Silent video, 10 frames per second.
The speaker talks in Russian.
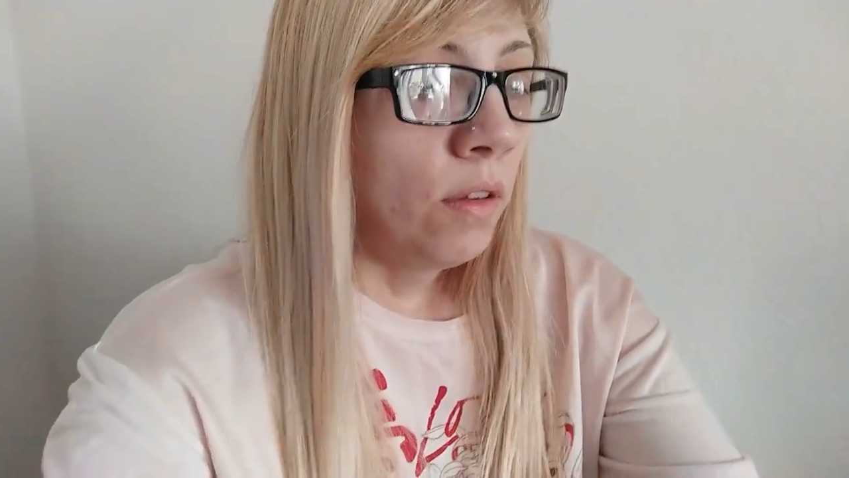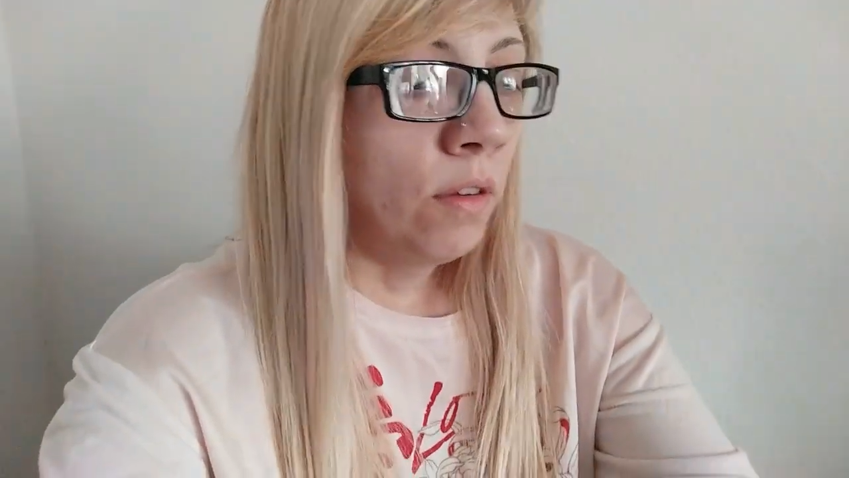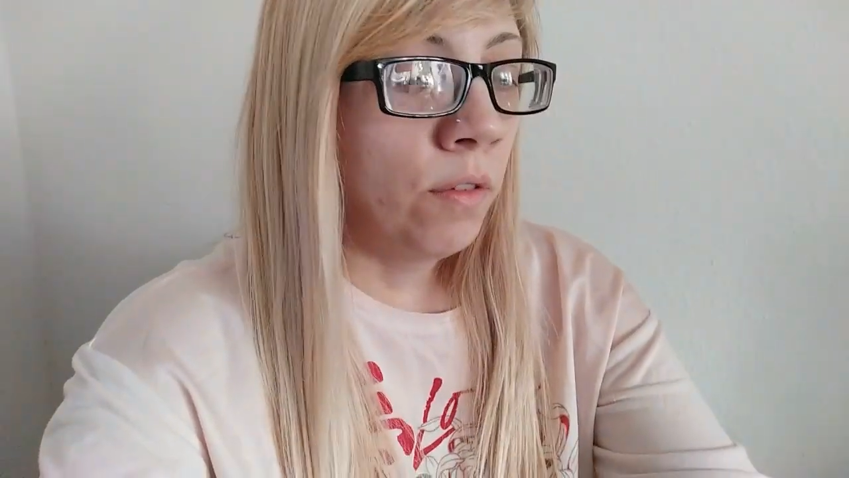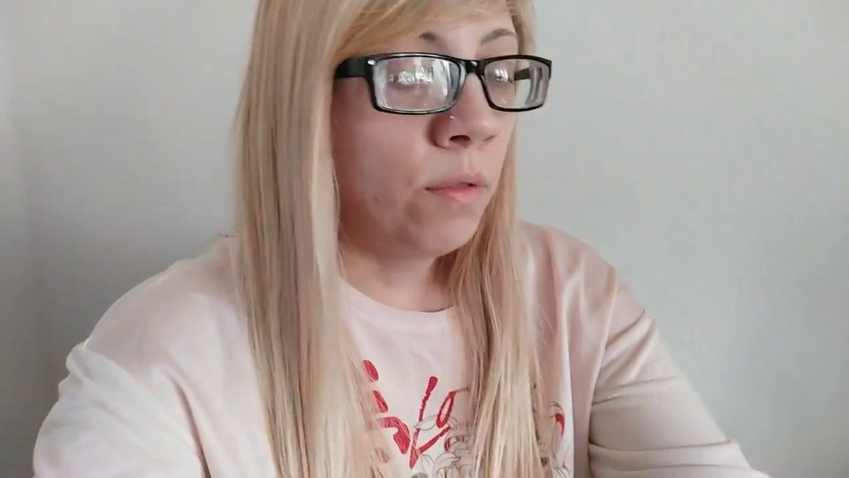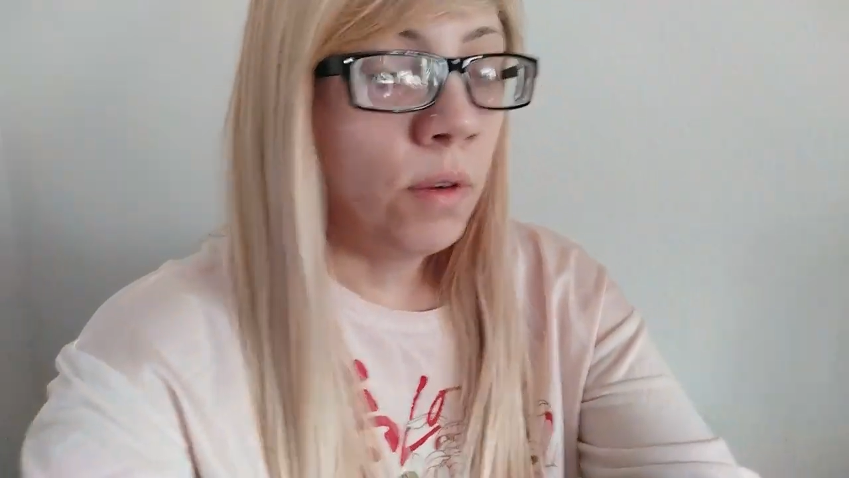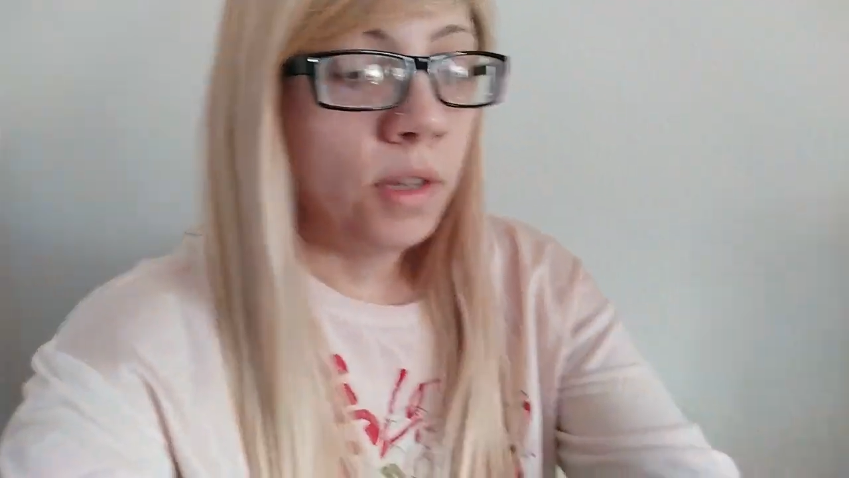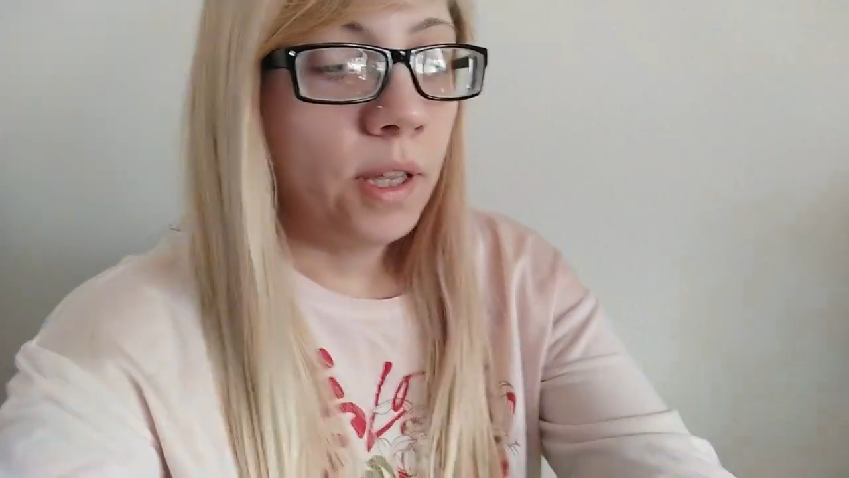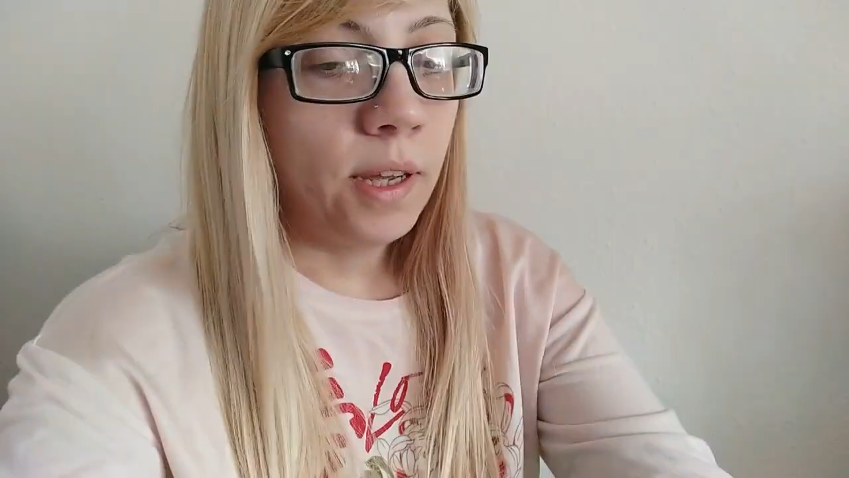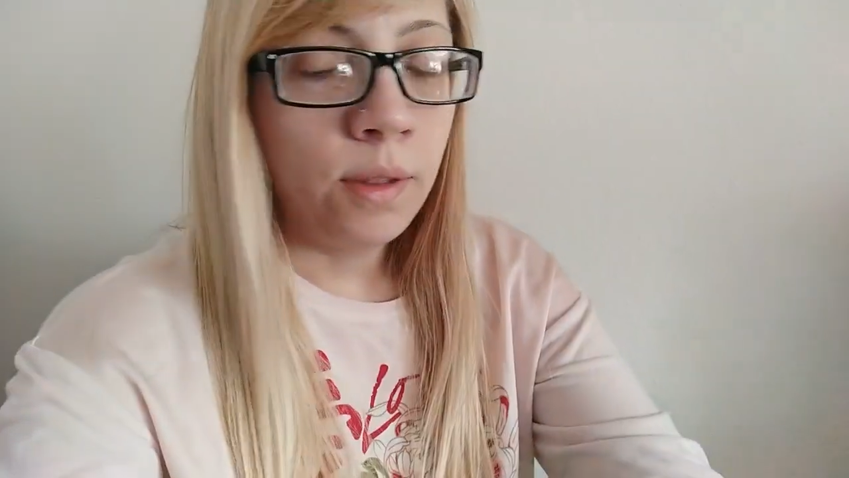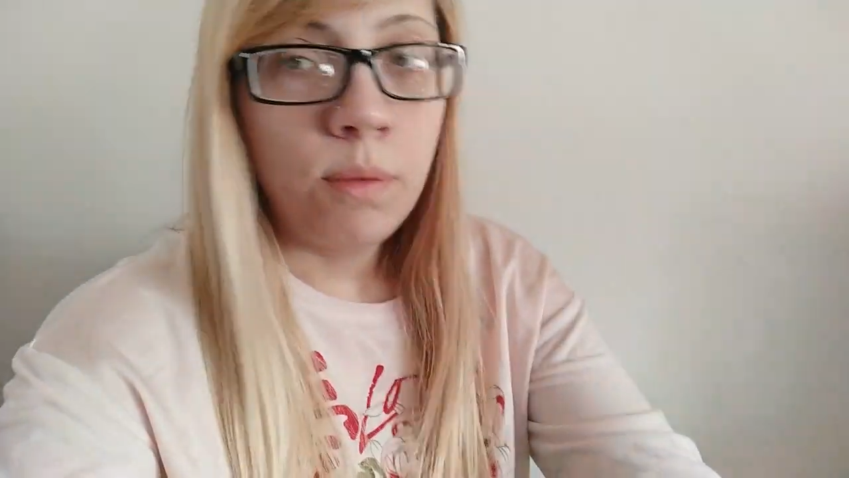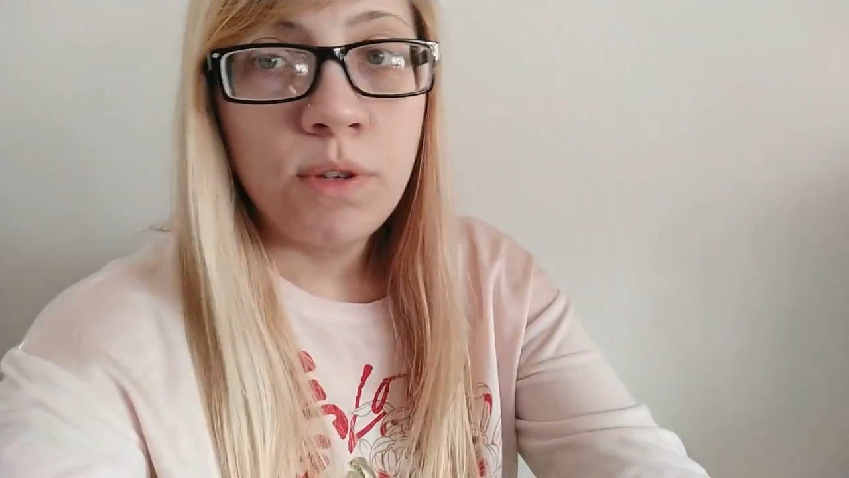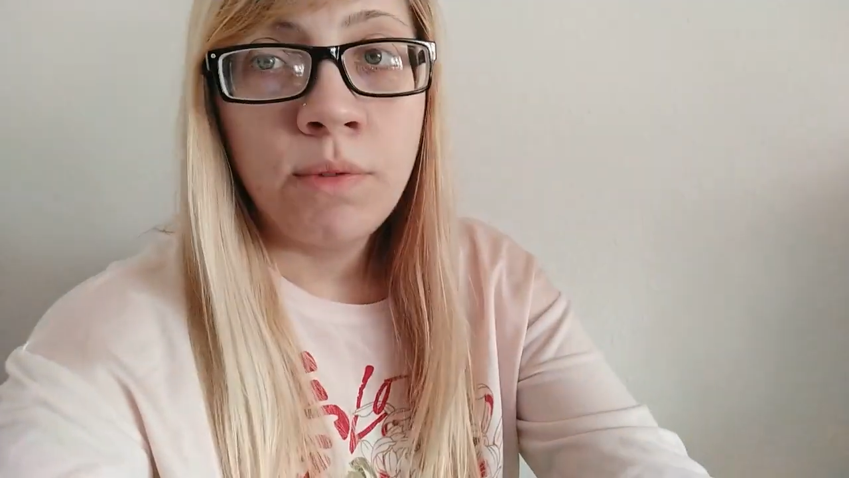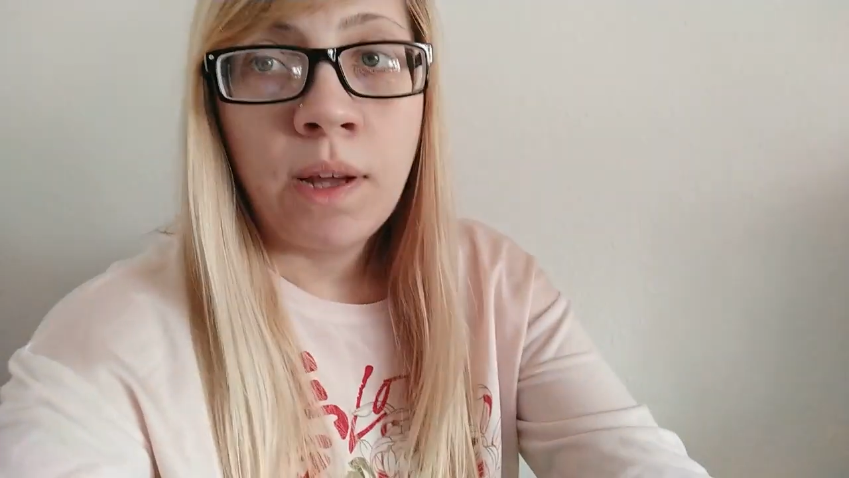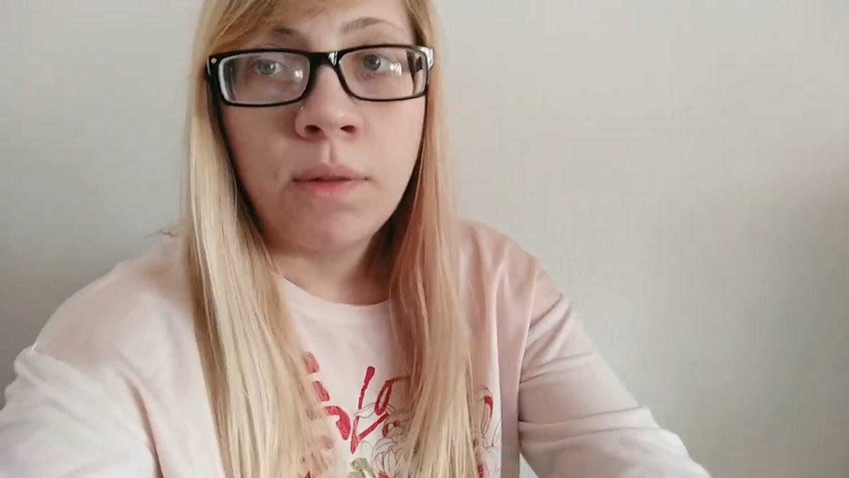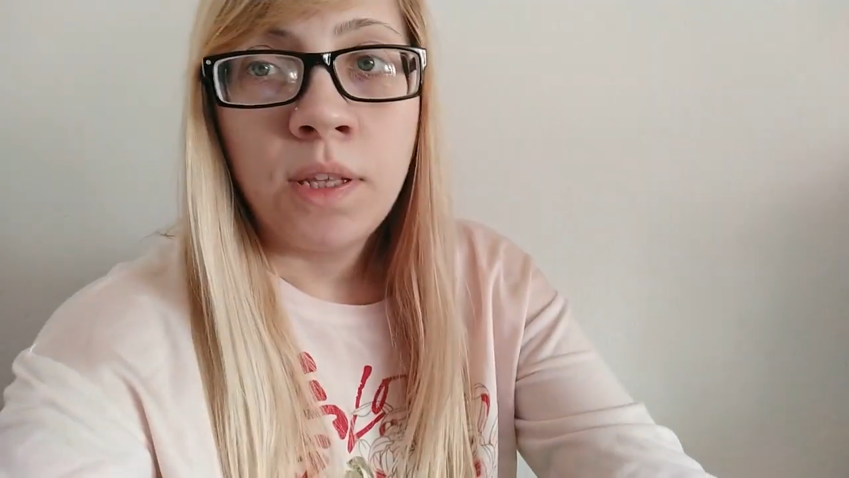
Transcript: Вот, ну, в общем, да,